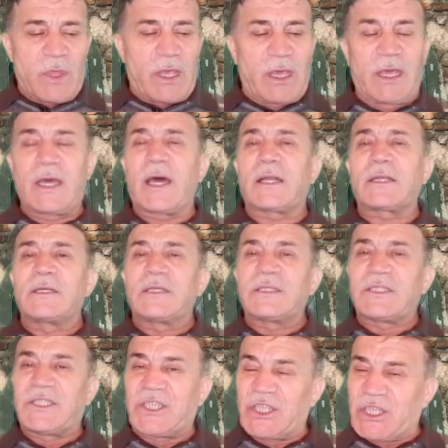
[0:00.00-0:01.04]
eğer
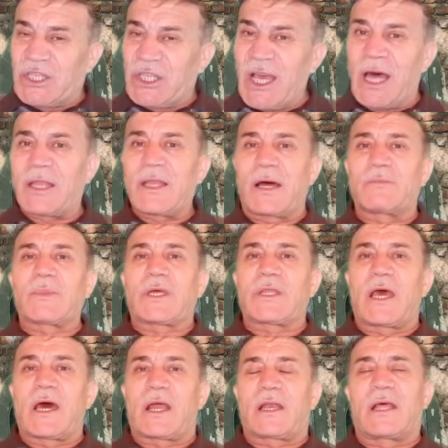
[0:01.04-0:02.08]
ciddi anlamda
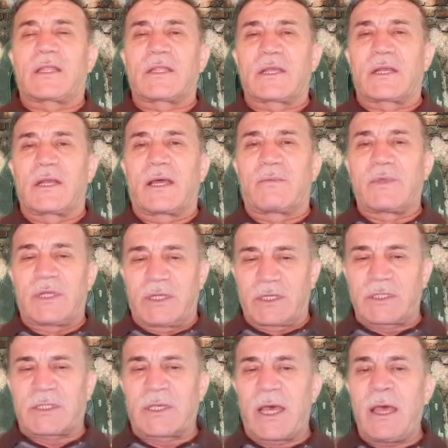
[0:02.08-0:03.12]

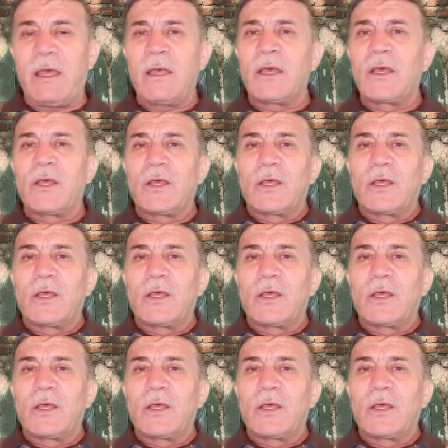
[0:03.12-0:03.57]
değerlendirilebilirse